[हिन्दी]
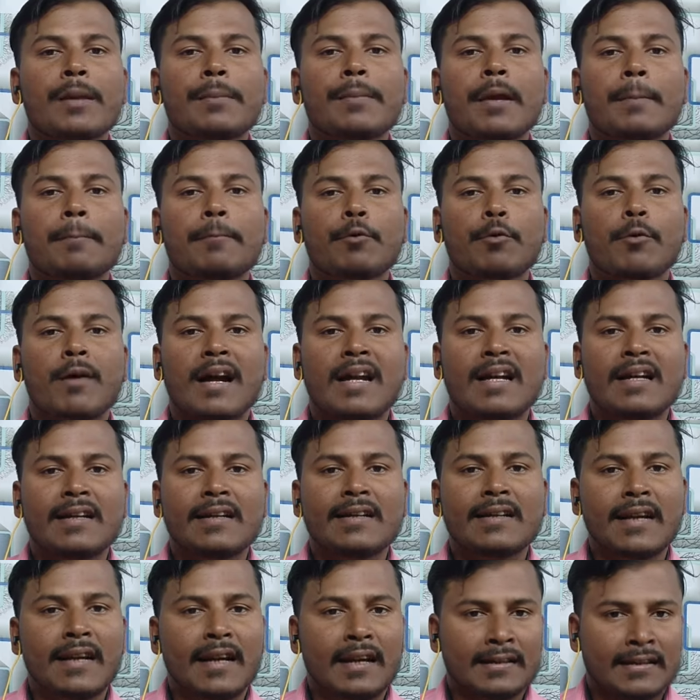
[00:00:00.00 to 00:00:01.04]
फ्री में प्रोवाइड
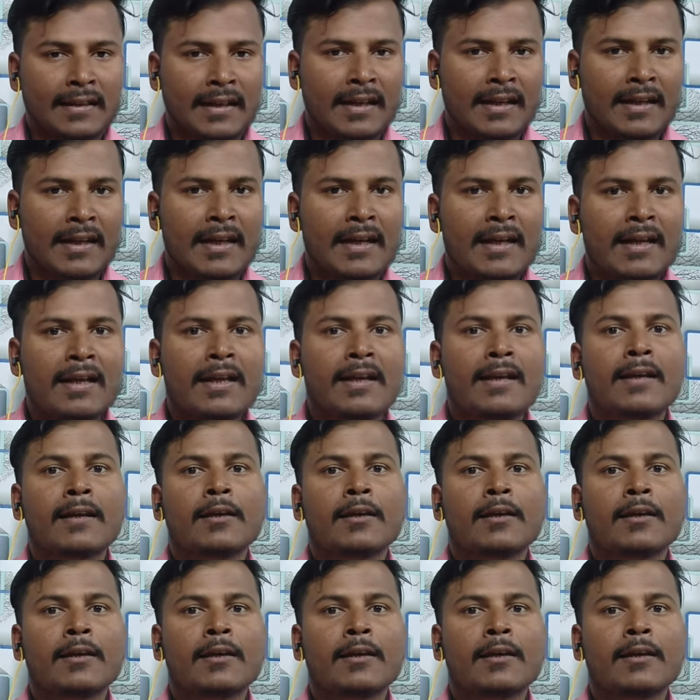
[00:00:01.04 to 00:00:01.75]
किया जाता है